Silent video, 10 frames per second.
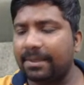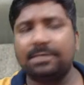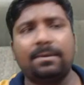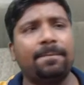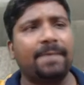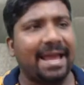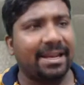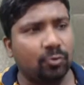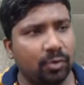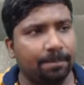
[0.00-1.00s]
जब आप
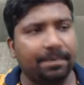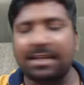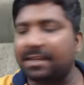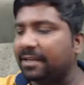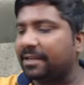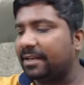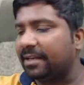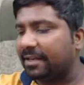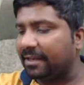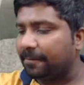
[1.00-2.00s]
कैरिकुलम पे क्लिक
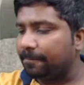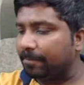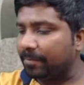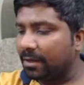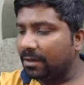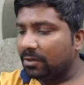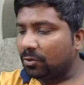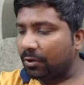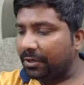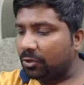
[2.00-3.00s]
करेंगे
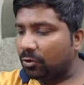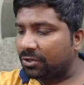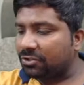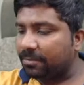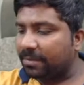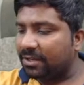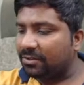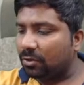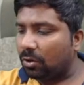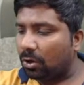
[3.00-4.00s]
तो इंट्रोडक्शन
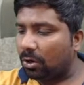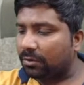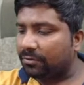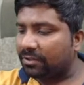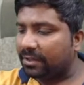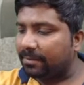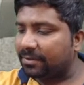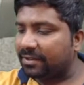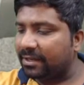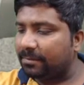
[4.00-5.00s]
पेज और सी एम ए
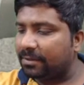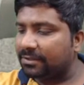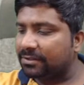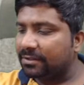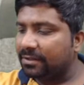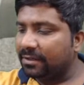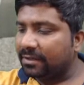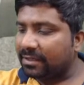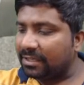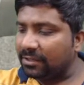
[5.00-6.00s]
सिलेबस
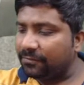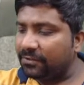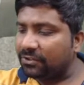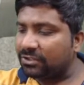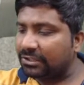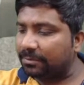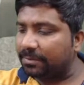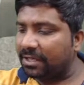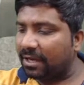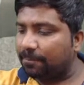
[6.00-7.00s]
की फीचर्स
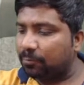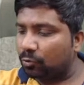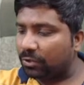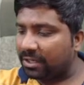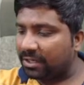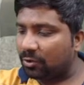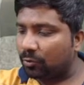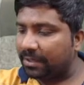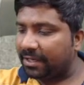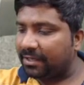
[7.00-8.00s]
भी आपको देखने को
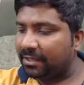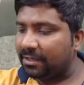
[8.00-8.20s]
मिलेंगी